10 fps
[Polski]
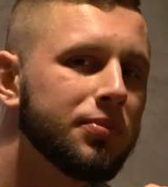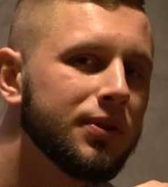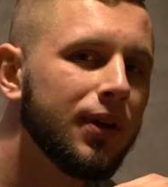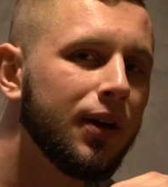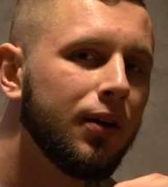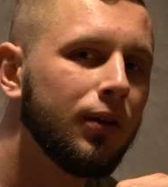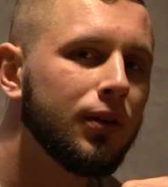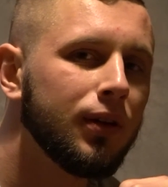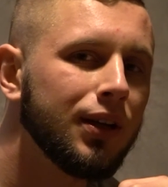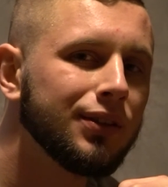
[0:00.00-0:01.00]
Psychol
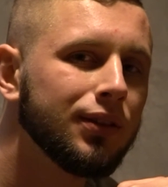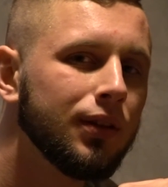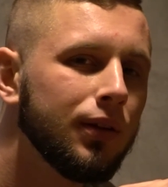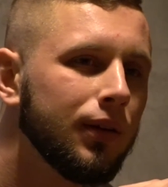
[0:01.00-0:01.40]
to jest.